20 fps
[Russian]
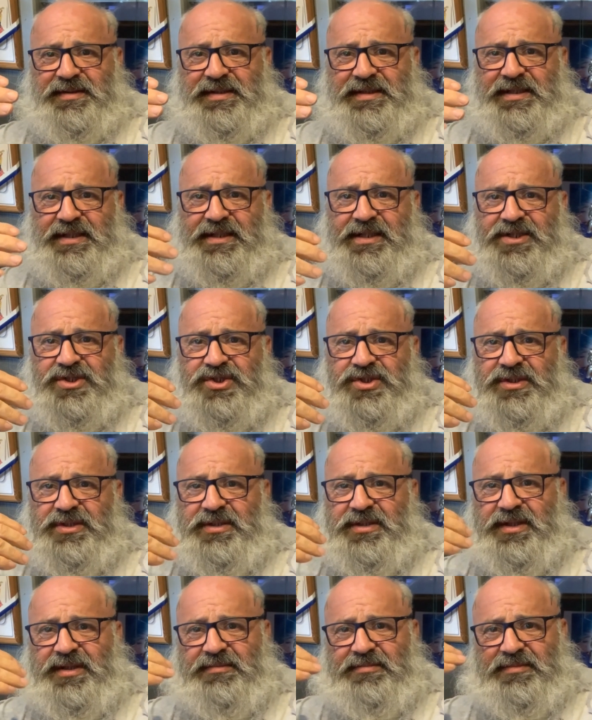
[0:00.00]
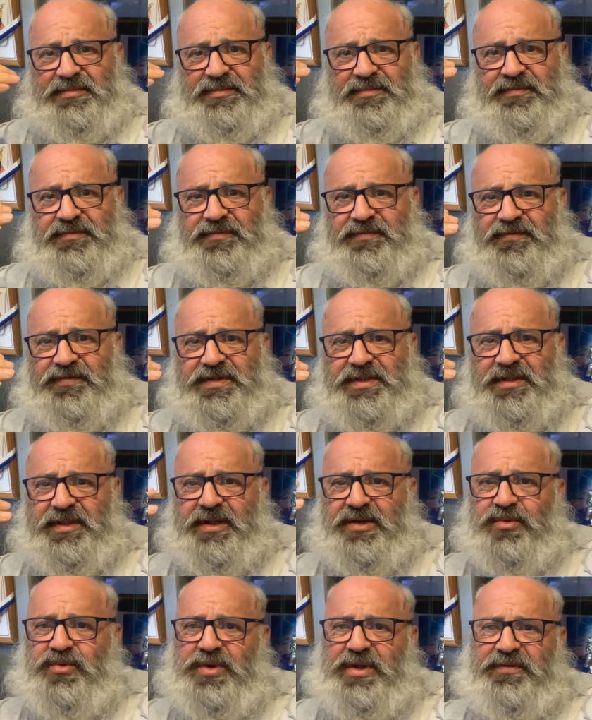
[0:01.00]
закажи там
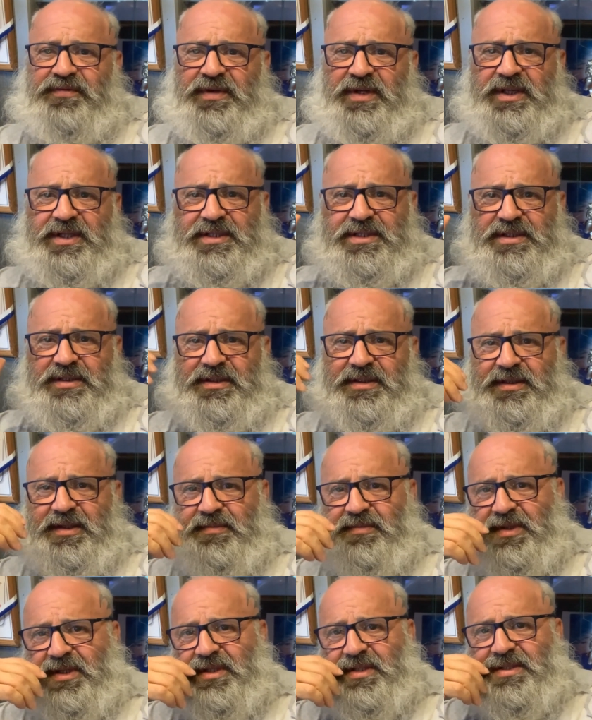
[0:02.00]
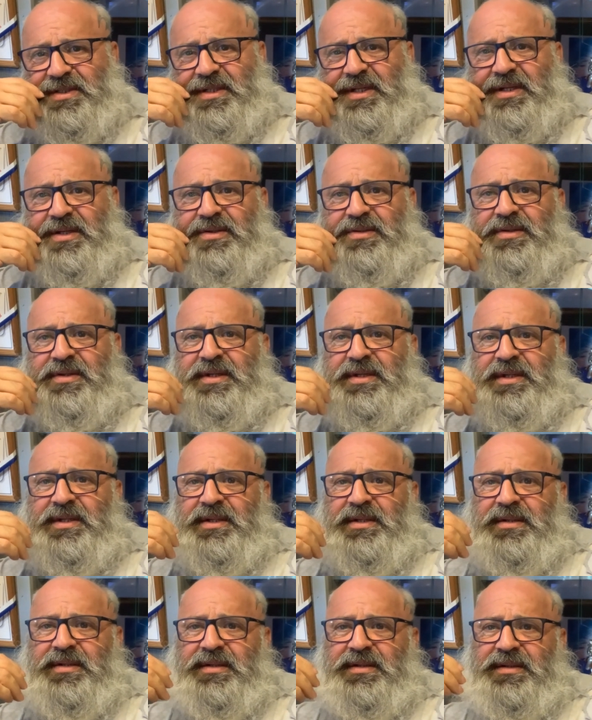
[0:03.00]
силоруков или где-то там, я не знаю,
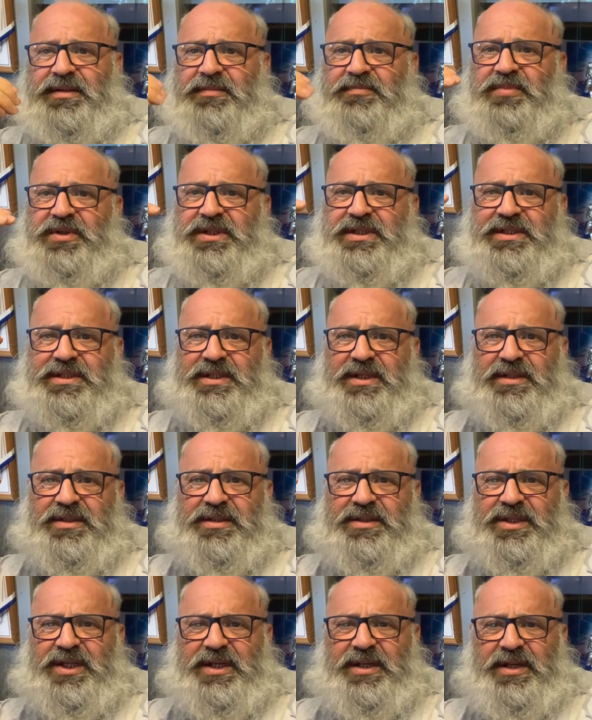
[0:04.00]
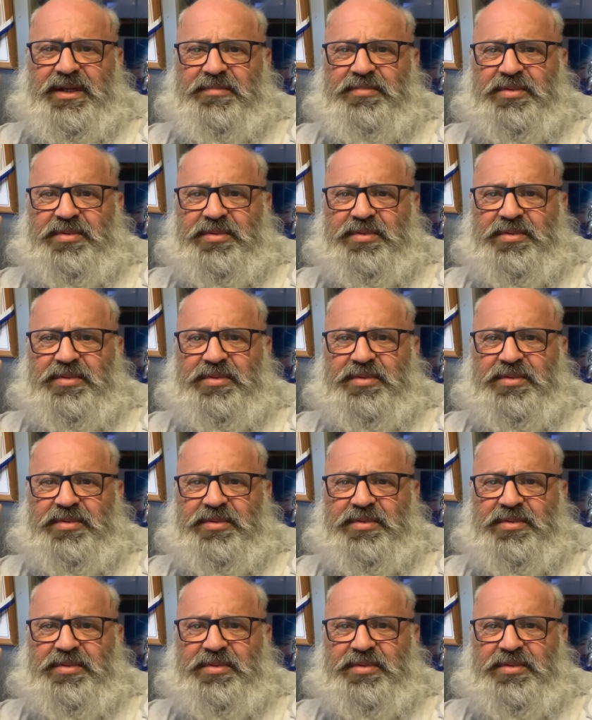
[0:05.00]
53 или